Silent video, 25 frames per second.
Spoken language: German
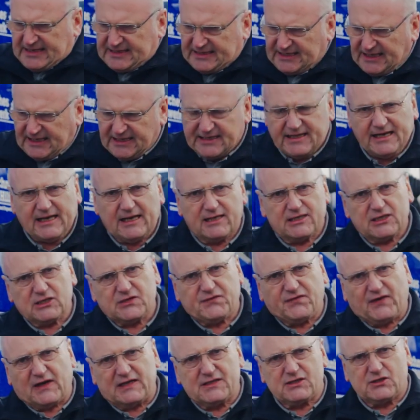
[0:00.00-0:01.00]
Je näher
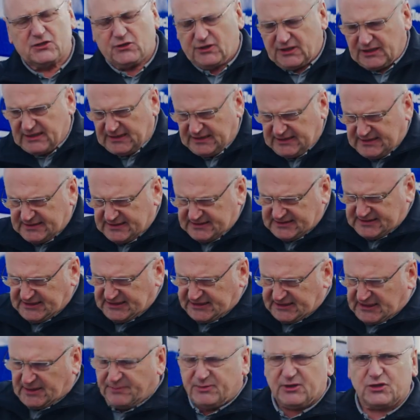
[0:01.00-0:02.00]
das Fahrzeug
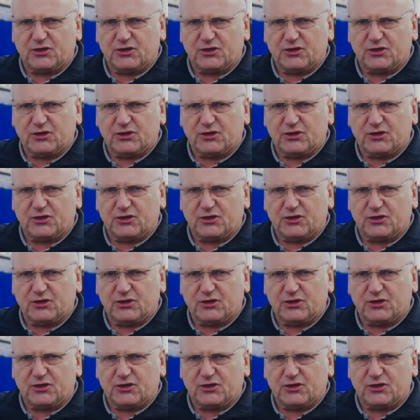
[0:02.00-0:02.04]
sich der